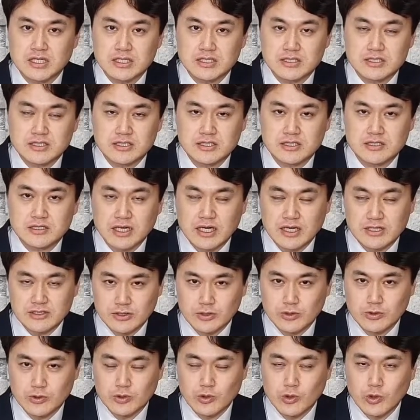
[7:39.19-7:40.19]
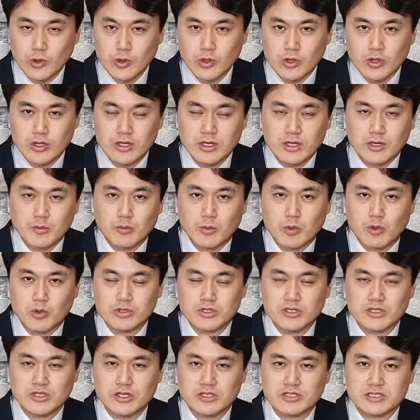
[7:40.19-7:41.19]
즉각적으로
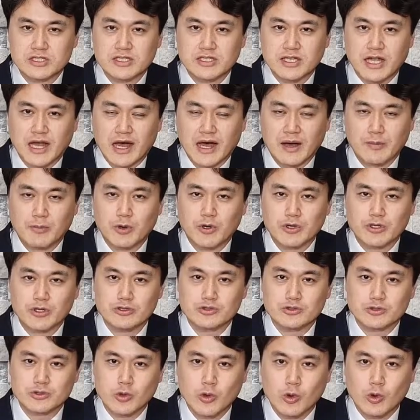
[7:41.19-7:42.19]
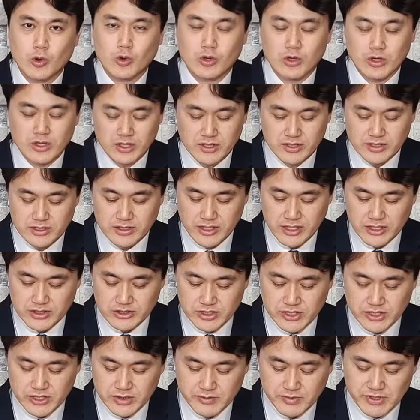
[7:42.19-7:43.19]
모든 것을 다 버려두고
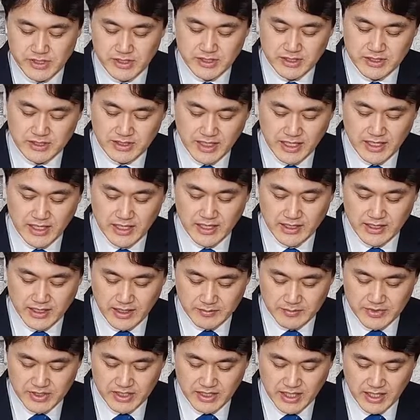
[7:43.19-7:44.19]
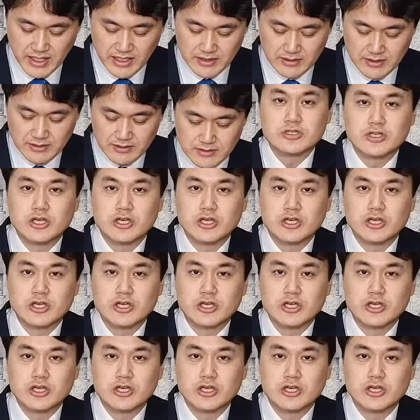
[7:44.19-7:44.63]
예수님을 따라갑니다.